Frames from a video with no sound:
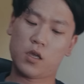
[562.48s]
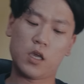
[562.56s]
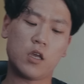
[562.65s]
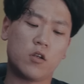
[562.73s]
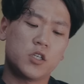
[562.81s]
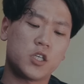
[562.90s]

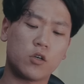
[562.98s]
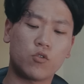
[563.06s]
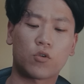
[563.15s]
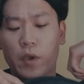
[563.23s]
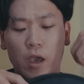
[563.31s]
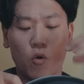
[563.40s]
이런
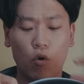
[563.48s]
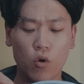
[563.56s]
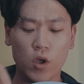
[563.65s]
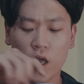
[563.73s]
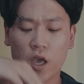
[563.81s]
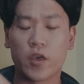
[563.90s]
식으로 메고
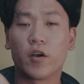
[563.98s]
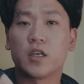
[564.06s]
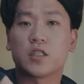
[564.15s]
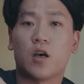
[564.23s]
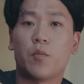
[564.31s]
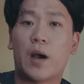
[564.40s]

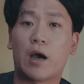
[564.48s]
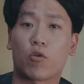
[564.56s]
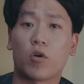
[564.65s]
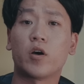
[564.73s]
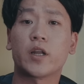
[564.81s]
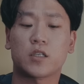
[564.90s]
여기서
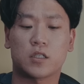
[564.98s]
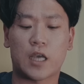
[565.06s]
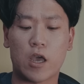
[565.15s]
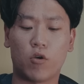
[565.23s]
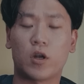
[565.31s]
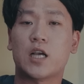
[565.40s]
바로 꺼내서
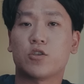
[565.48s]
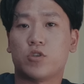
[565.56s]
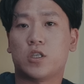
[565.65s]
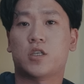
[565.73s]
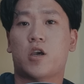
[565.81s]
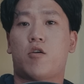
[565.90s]
사용을 할 수
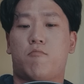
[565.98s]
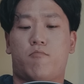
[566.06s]
있어요.